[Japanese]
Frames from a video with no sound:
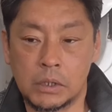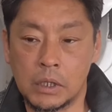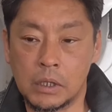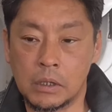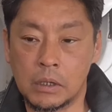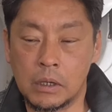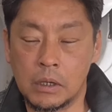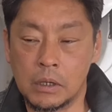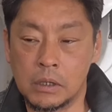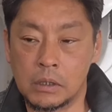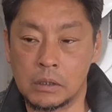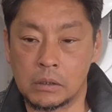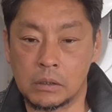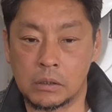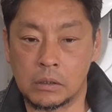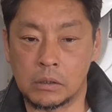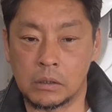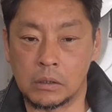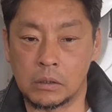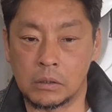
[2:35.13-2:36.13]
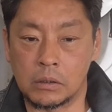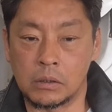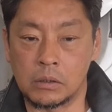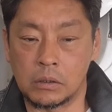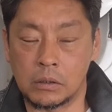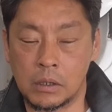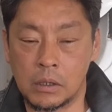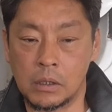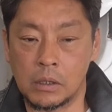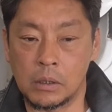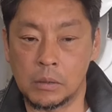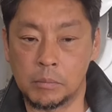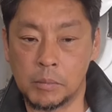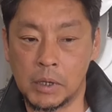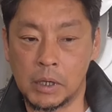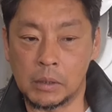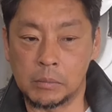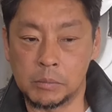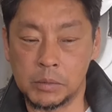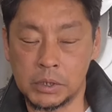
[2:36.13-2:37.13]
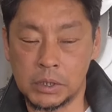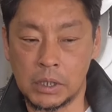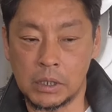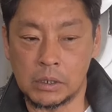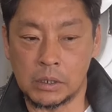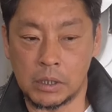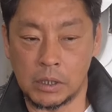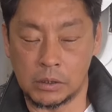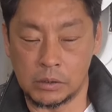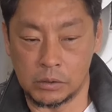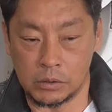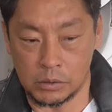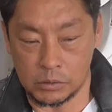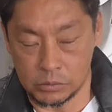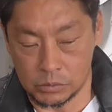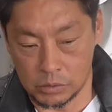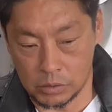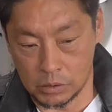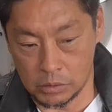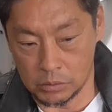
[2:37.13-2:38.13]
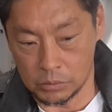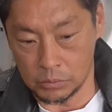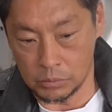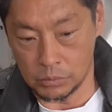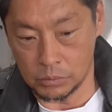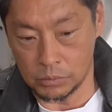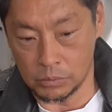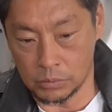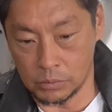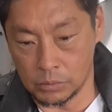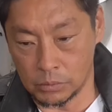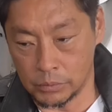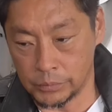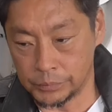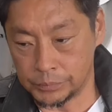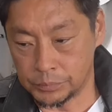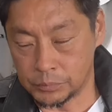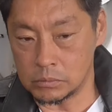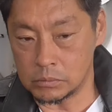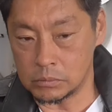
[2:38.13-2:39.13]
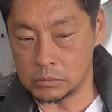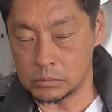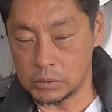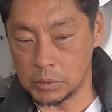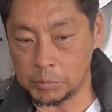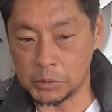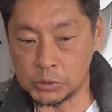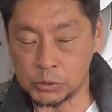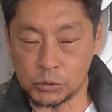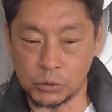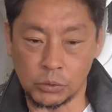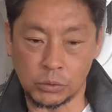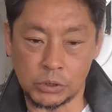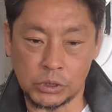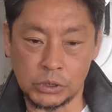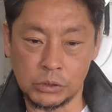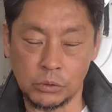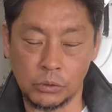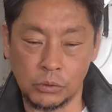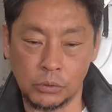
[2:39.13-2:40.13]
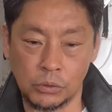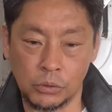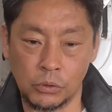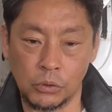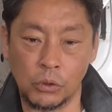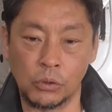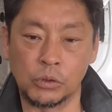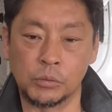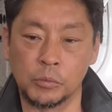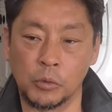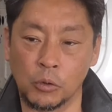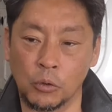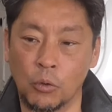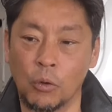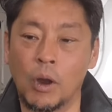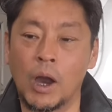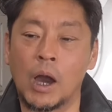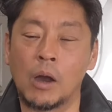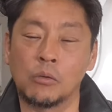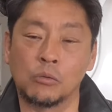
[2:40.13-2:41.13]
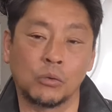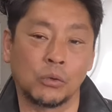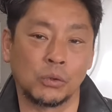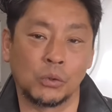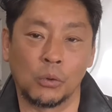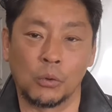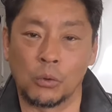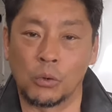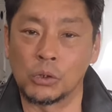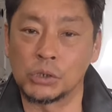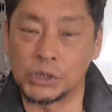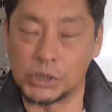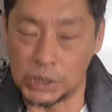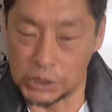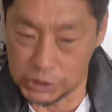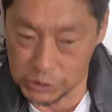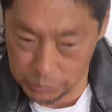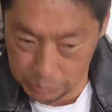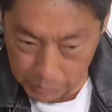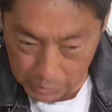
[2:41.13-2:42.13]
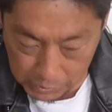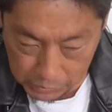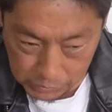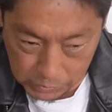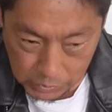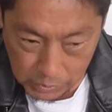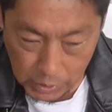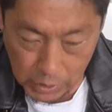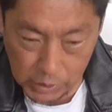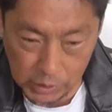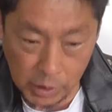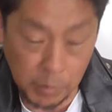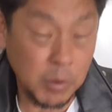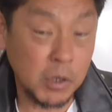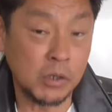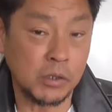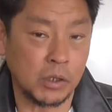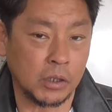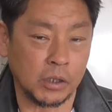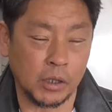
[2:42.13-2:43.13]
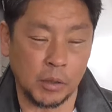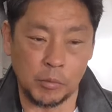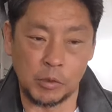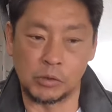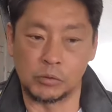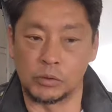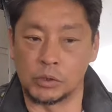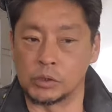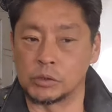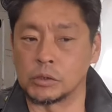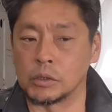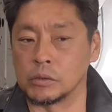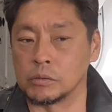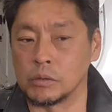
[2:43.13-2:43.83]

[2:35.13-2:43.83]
れて帰ってきてまあ見てたんですけどやっぱちょっと昨日の夜もご飯を残してしまって食べるには食べるんで